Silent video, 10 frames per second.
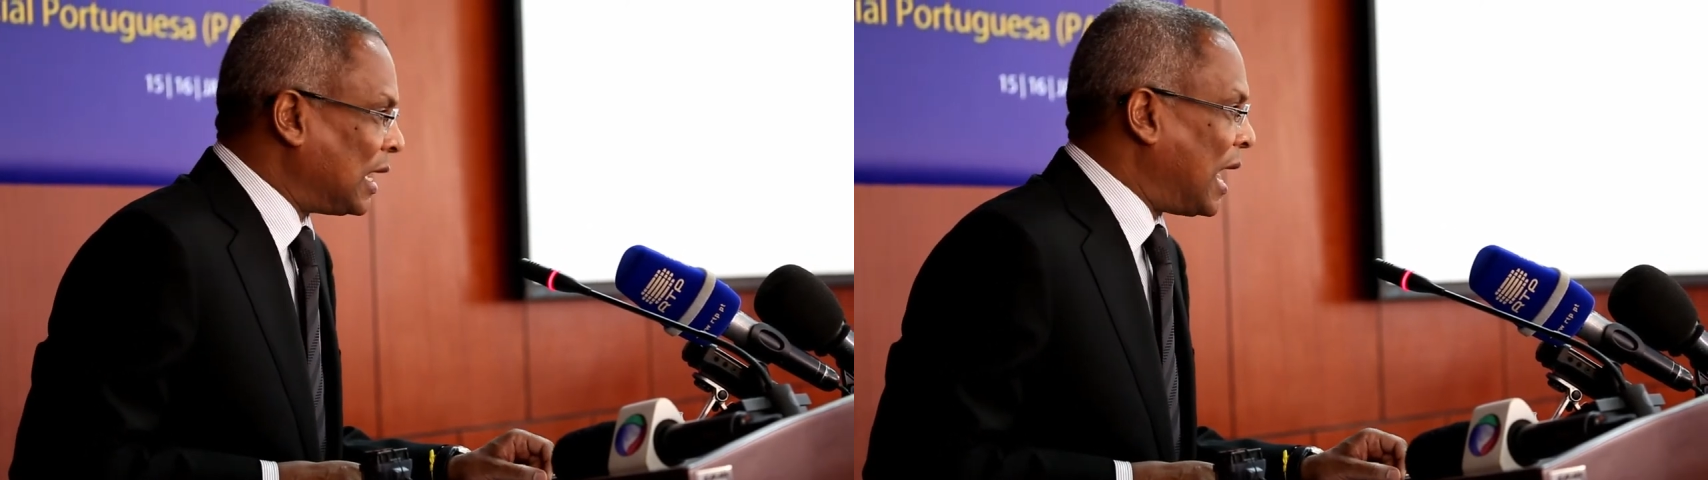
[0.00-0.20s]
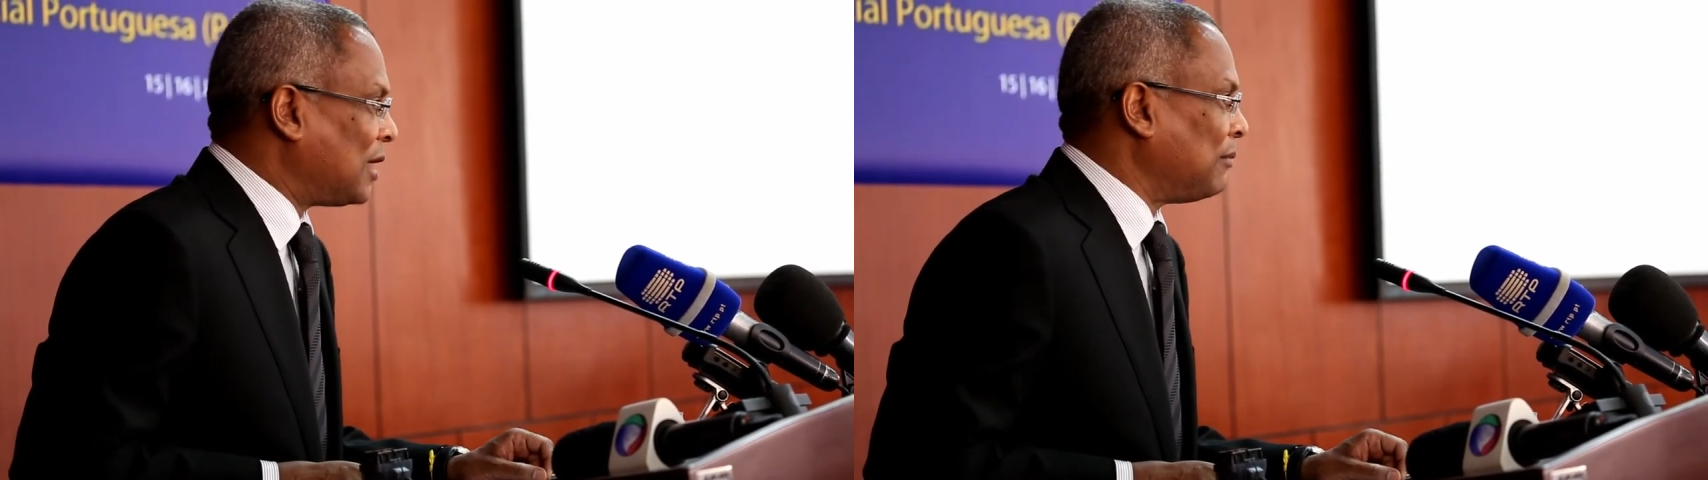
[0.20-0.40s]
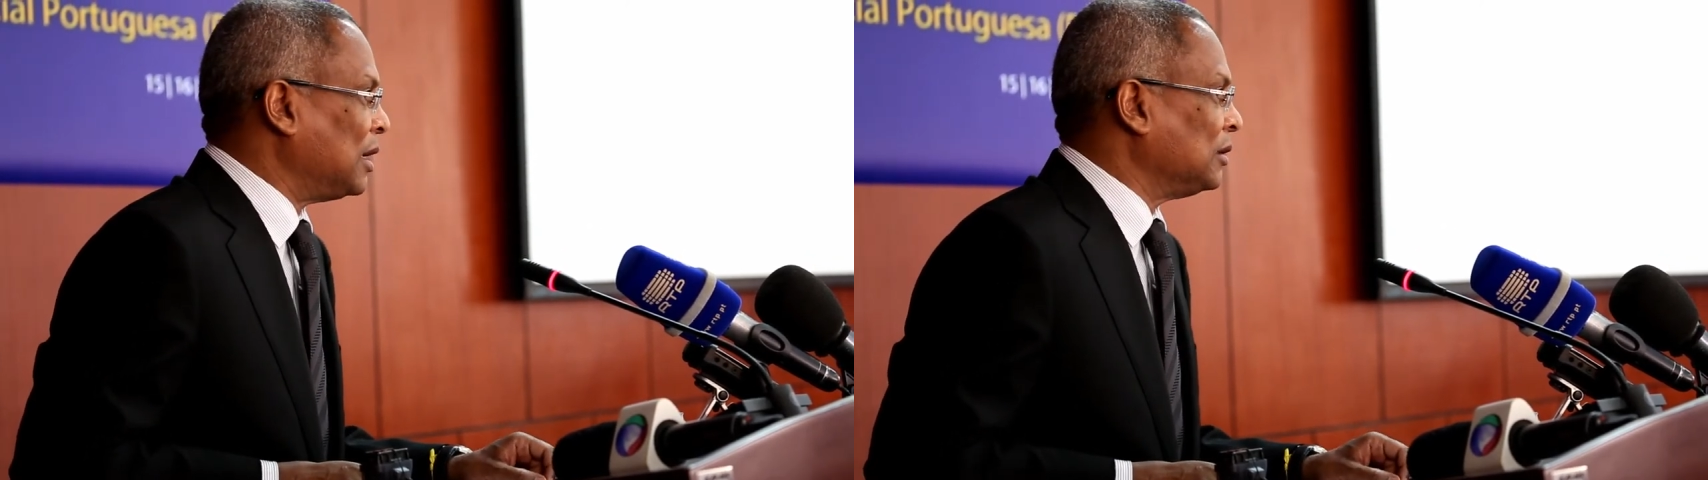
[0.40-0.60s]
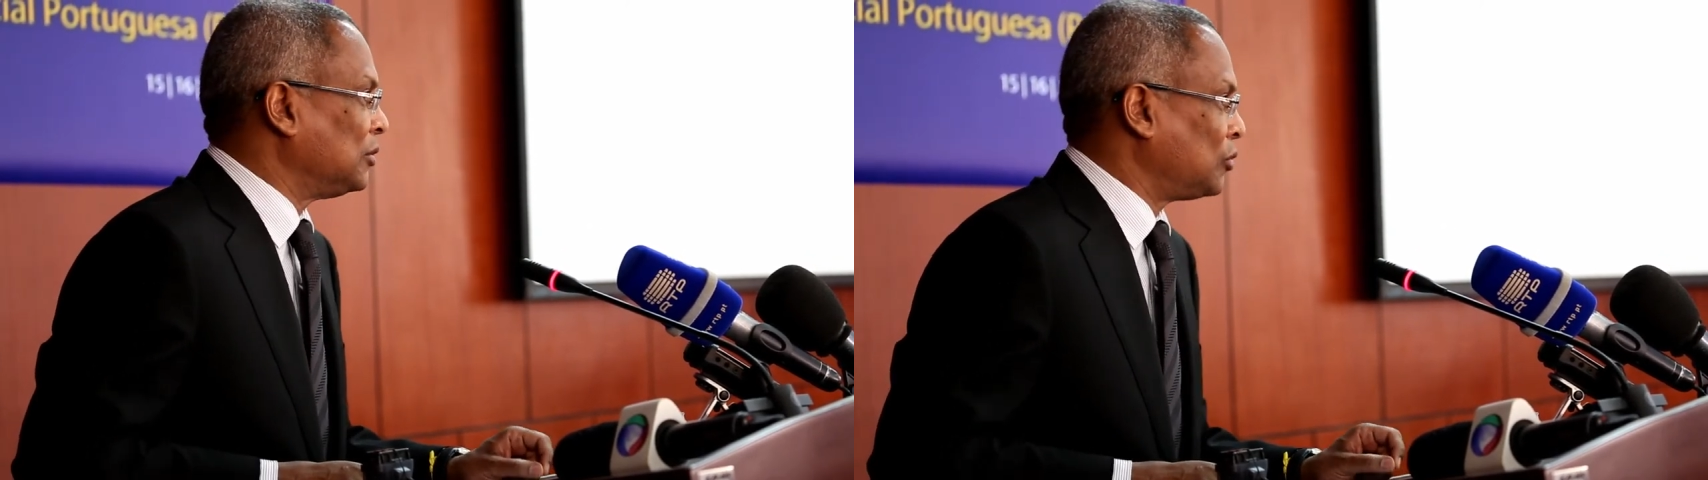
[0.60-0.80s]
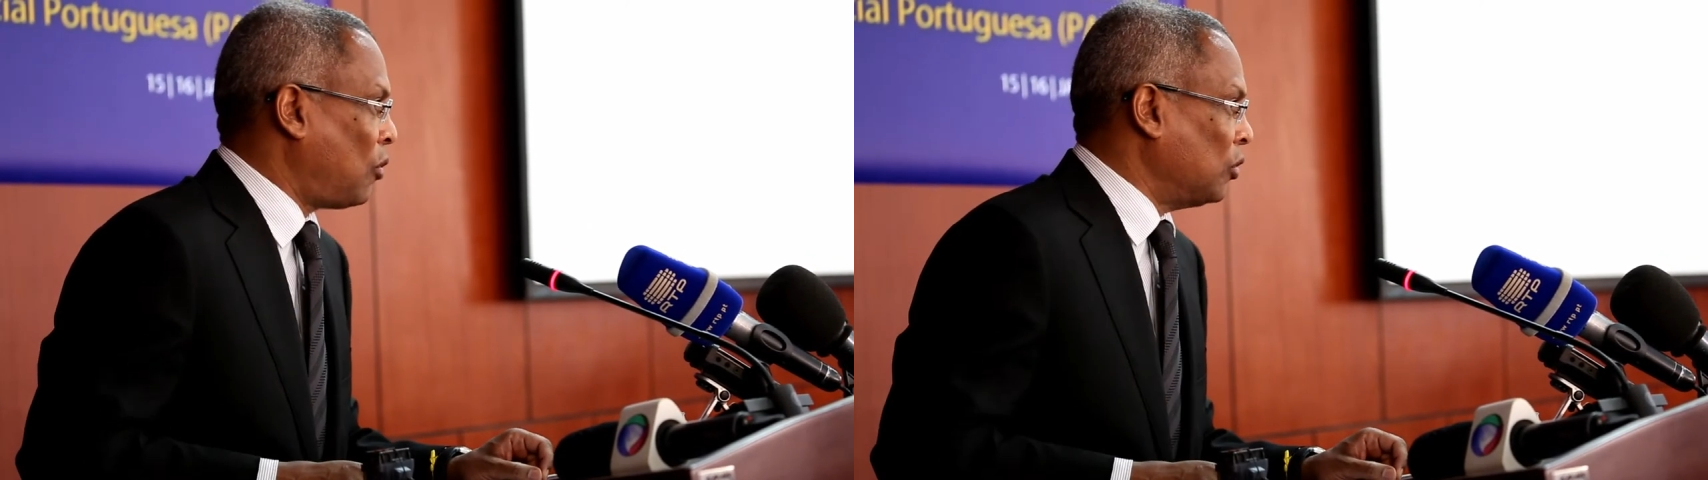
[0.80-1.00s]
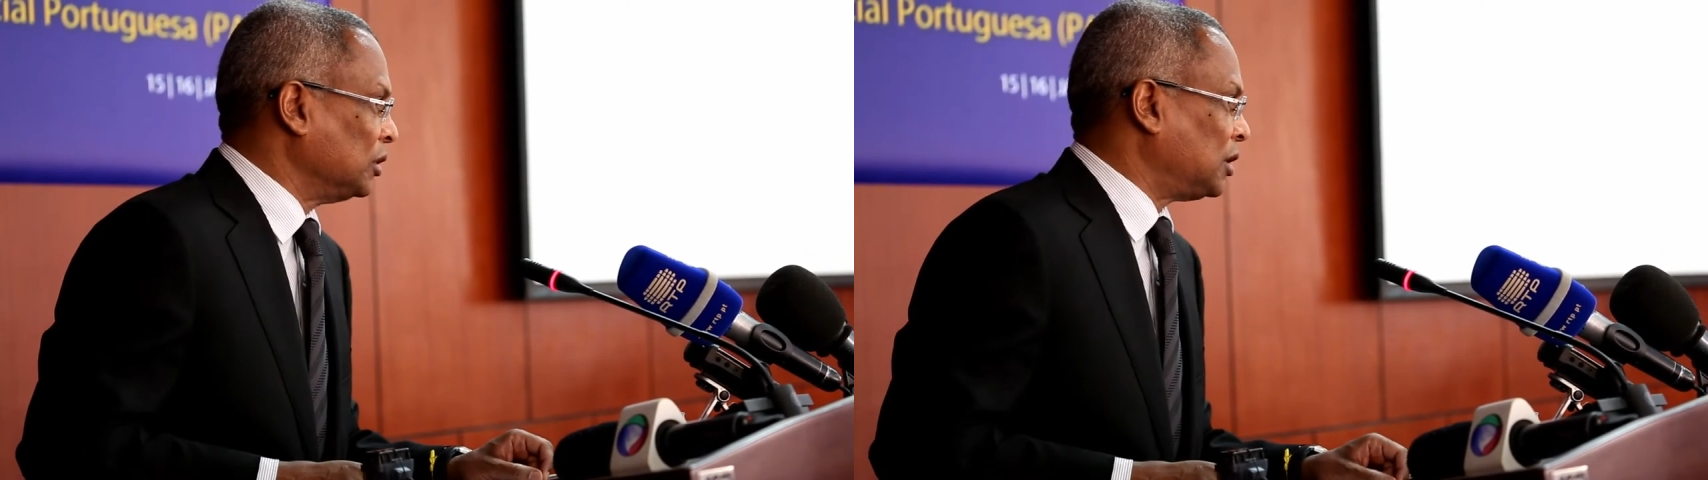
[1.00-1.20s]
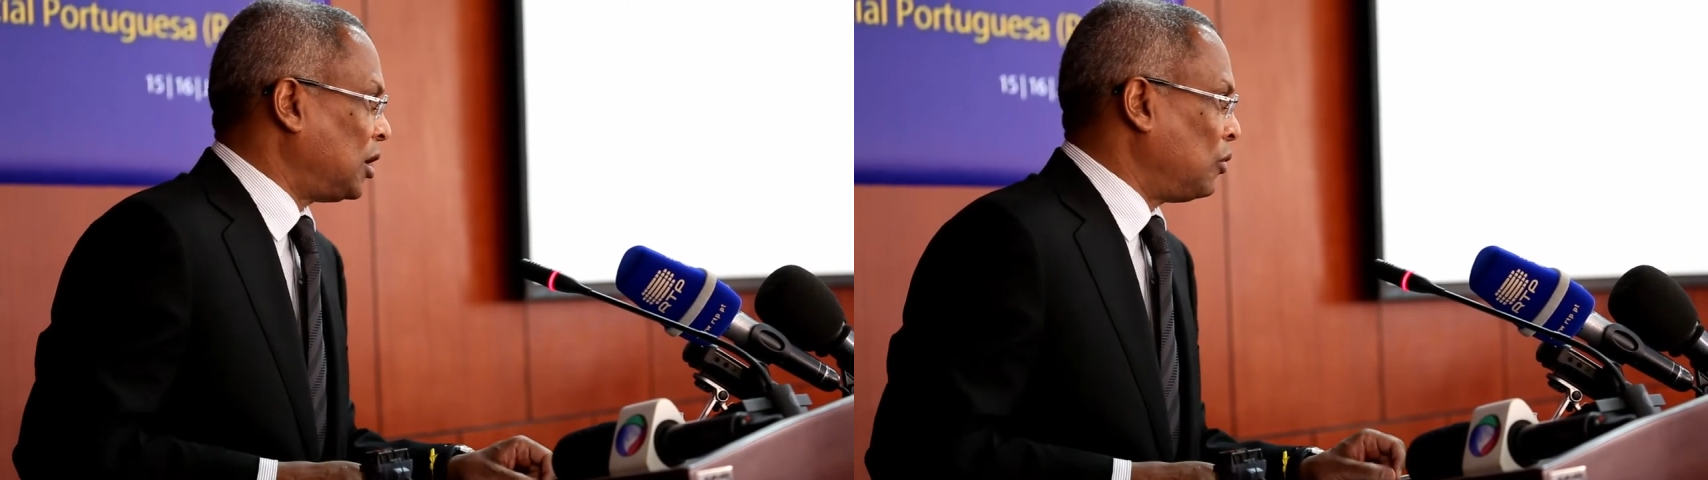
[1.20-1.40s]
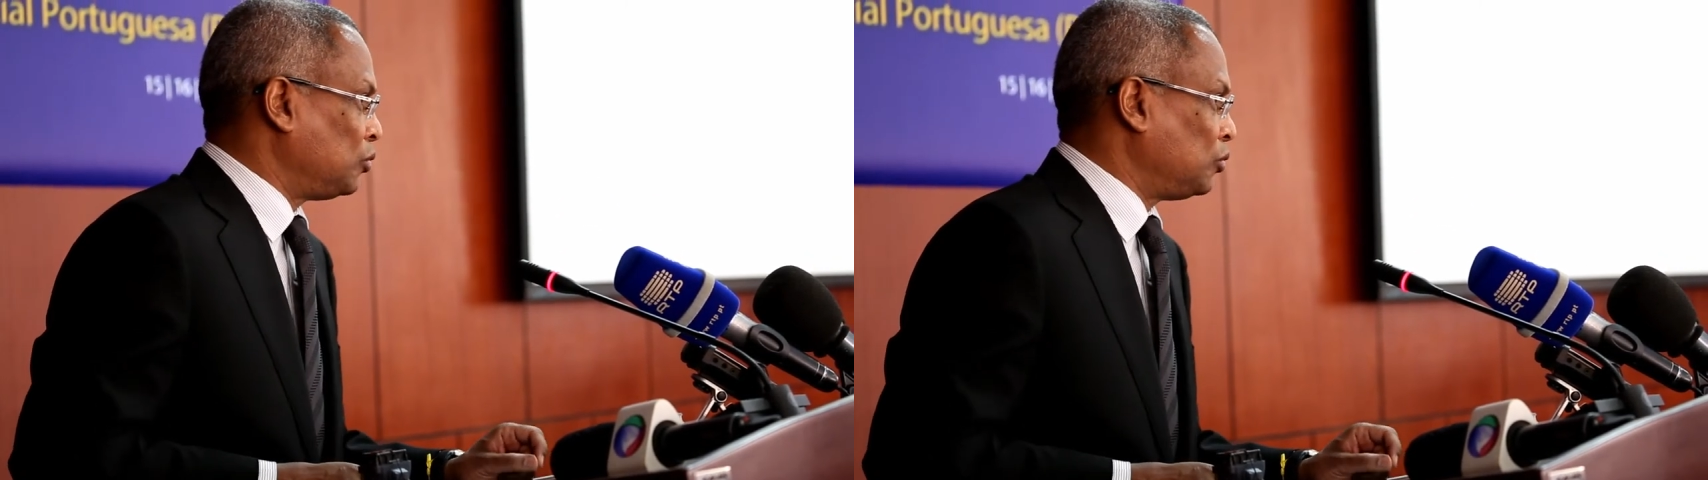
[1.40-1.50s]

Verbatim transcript: claramente contra